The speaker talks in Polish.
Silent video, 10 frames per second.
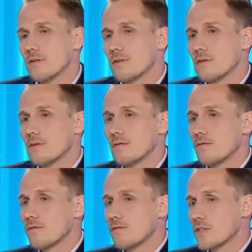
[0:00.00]
e,
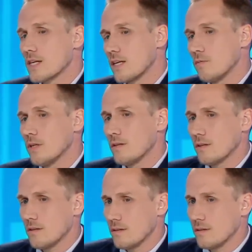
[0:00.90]
w Sejmie
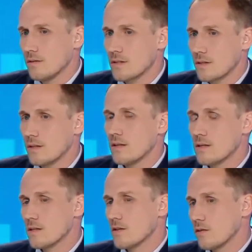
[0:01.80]
te
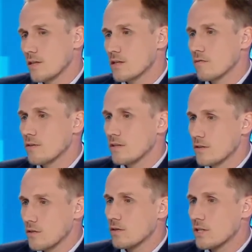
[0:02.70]
tendencje sondażowe
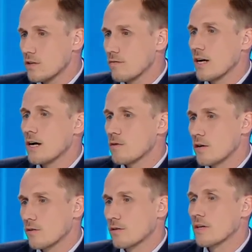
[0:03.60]
ciągle się
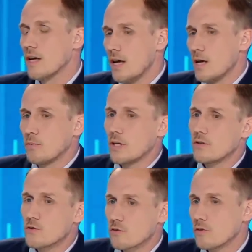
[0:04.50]
wahały od
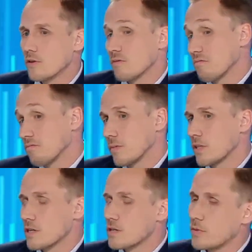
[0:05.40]
5 do
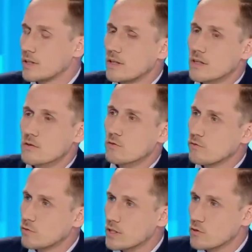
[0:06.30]
czasem
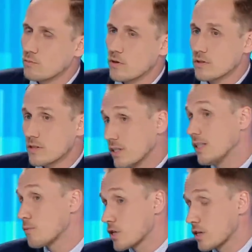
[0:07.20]
11-12% i
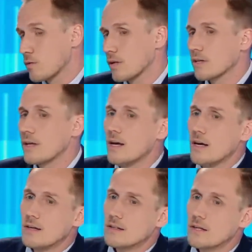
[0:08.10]
na przykład
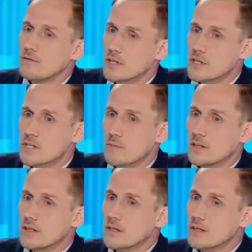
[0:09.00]
największy
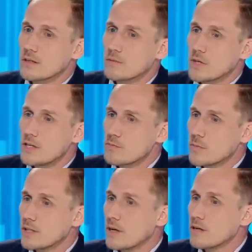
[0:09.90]
spadek
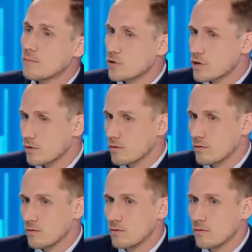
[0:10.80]
mieliśmy na
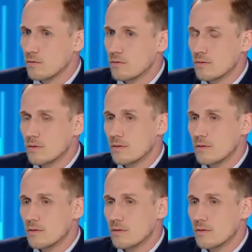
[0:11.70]
początku